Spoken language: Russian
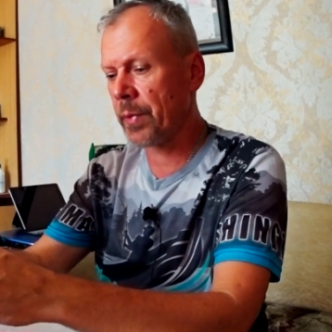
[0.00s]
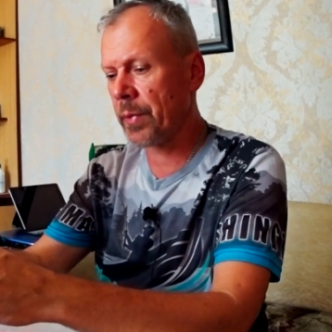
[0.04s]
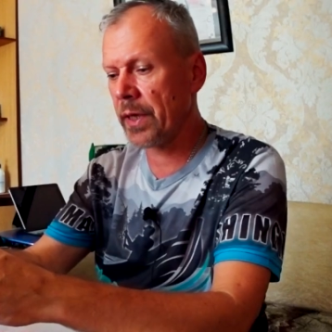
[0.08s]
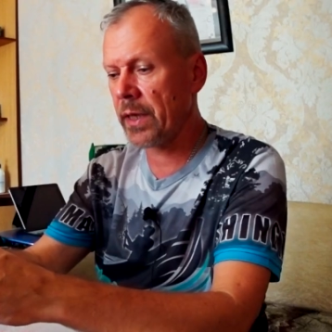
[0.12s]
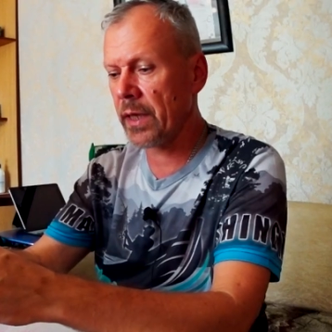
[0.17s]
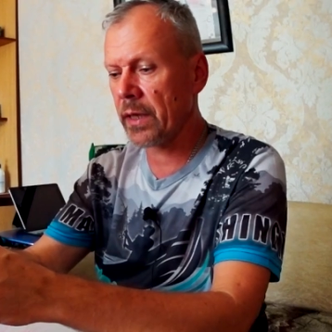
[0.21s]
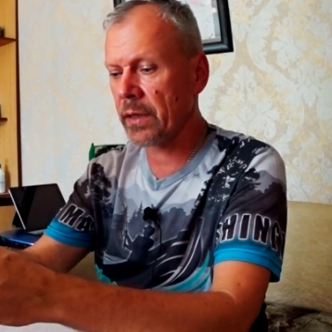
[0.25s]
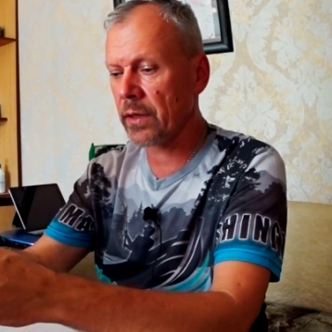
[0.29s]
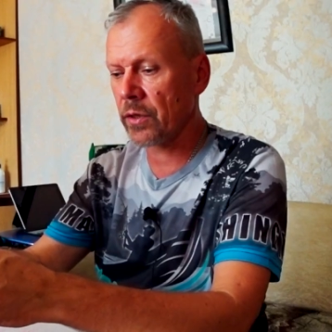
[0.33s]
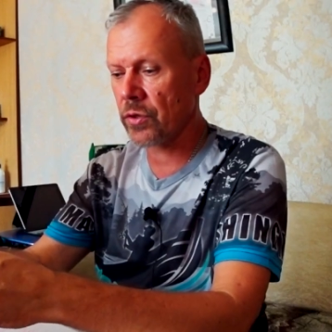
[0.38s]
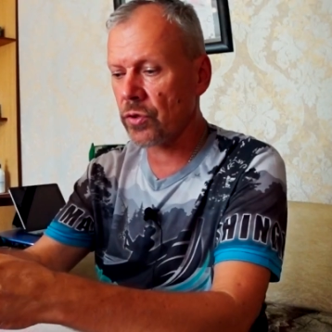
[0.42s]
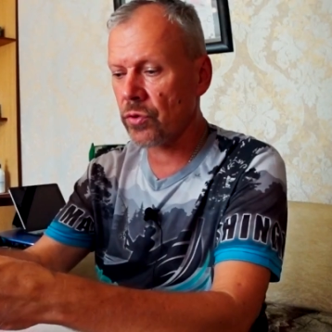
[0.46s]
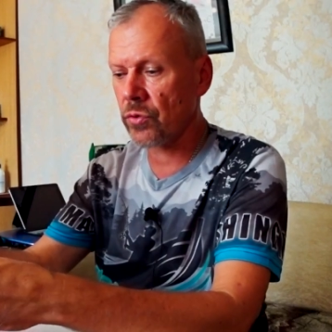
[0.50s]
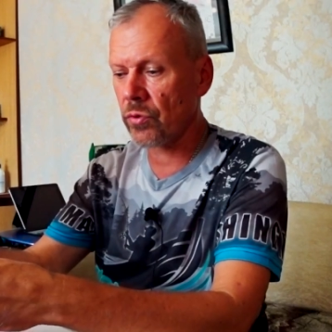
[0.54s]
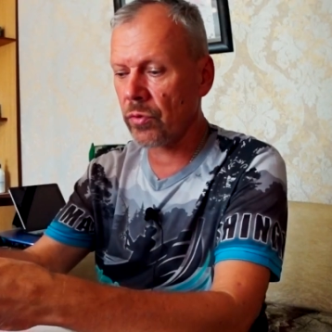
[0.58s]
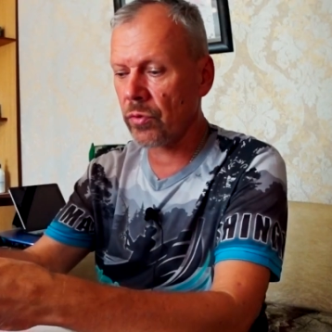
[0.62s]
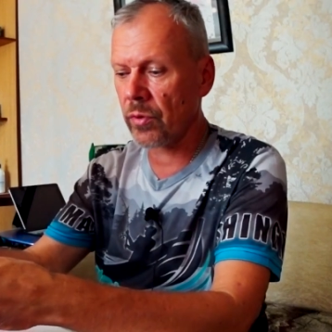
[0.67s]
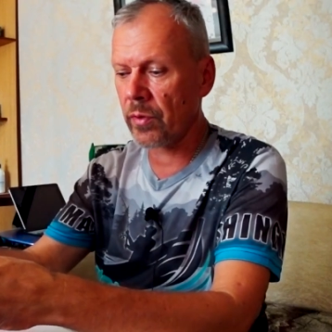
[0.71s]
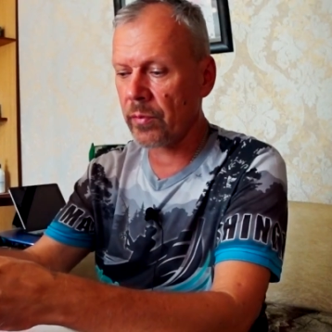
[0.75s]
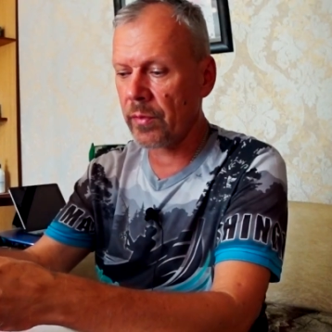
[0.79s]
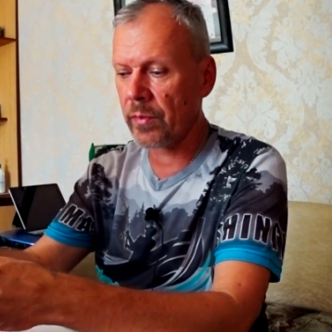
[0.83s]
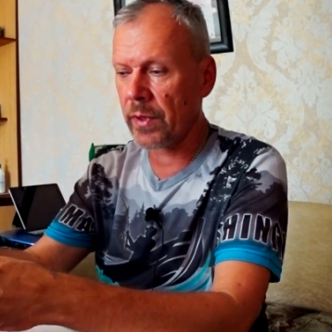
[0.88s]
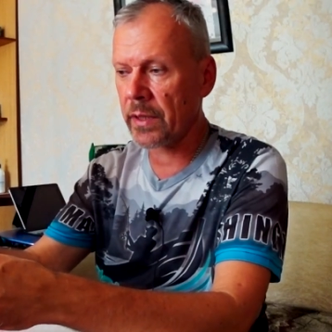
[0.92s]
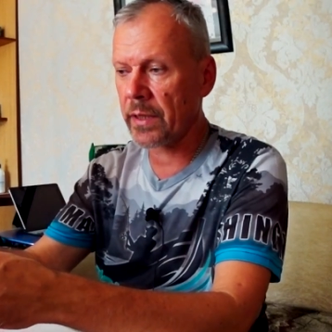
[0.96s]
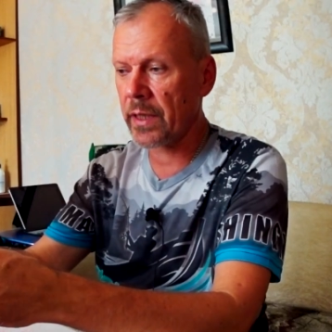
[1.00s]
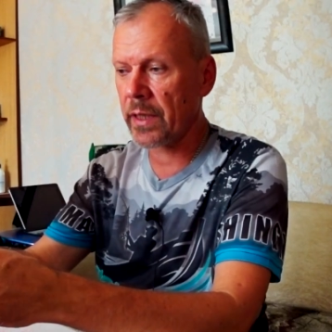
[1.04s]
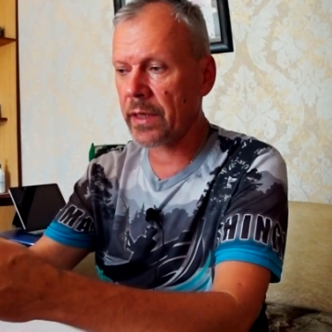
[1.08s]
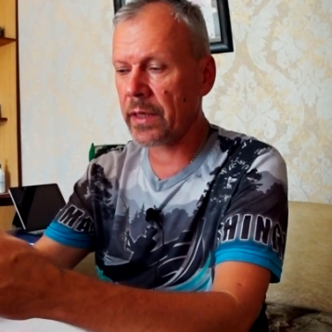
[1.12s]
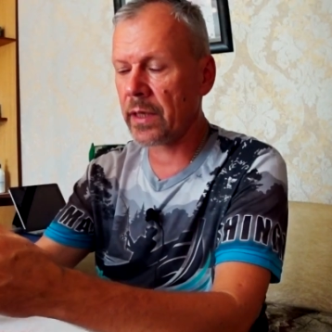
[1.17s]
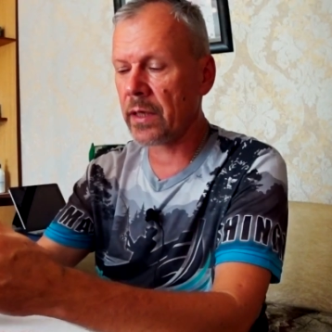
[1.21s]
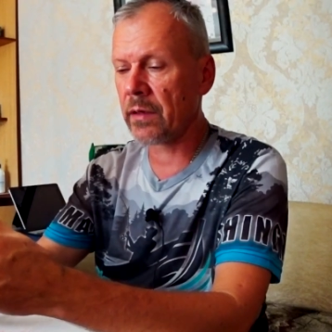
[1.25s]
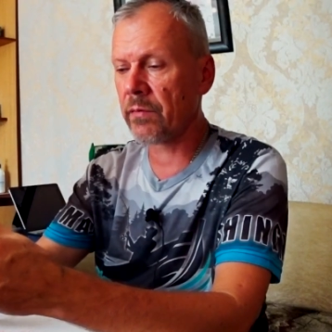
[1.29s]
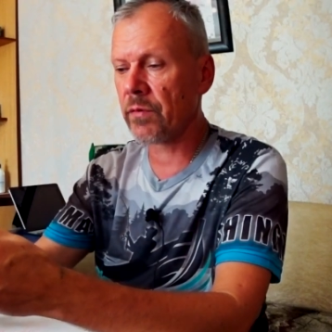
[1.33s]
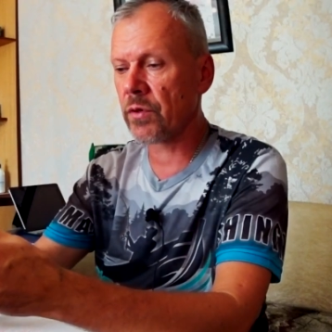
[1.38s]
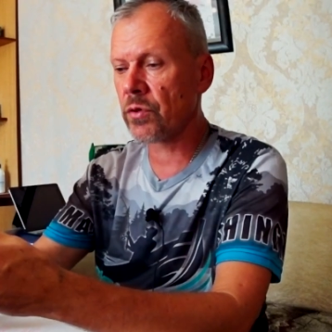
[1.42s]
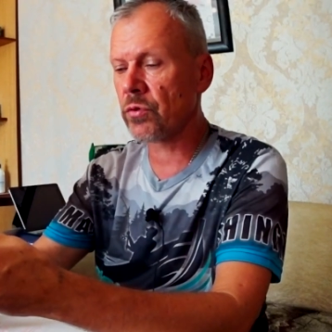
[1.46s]
Понятно, что для
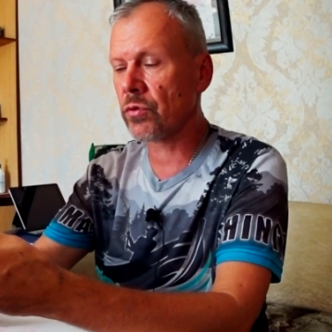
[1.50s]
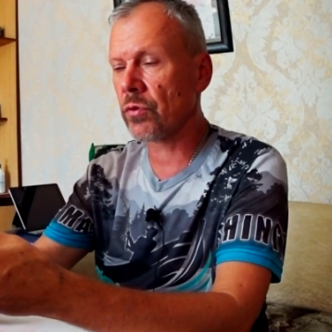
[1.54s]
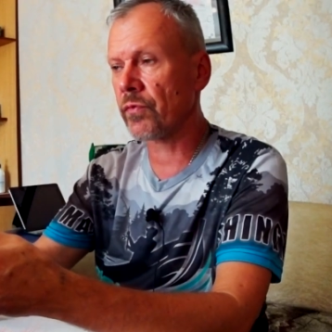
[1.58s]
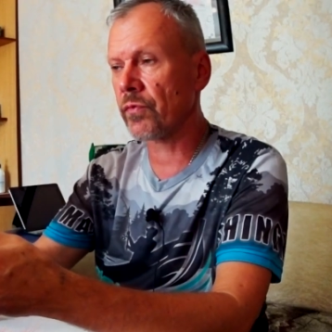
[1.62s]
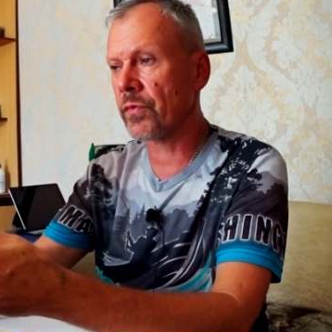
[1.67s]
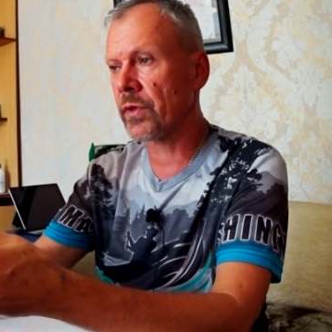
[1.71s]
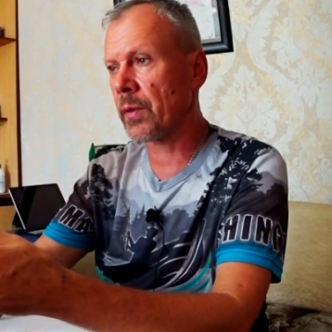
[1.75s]
таких весов